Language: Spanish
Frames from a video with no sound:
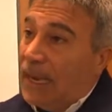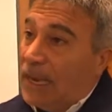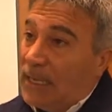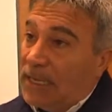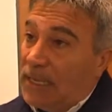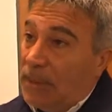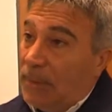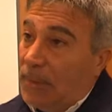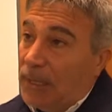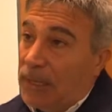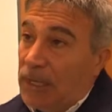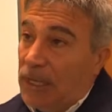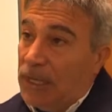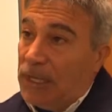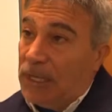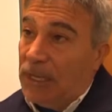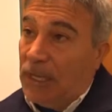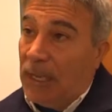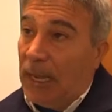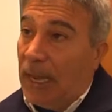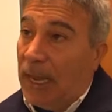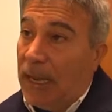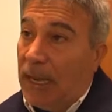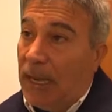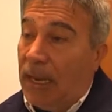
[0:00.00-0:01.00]
casas
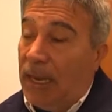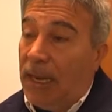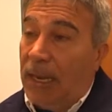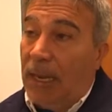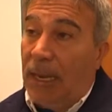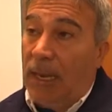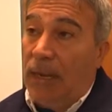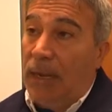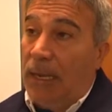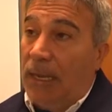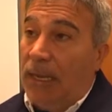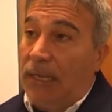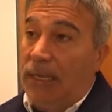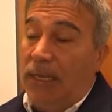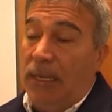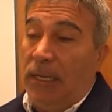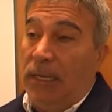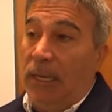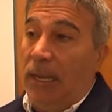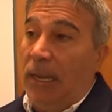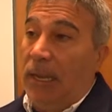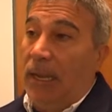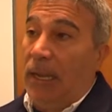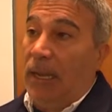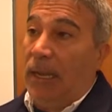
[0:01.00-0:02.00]
matrices, a
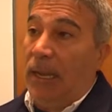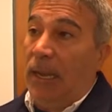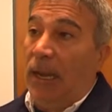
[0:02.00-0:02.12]
este,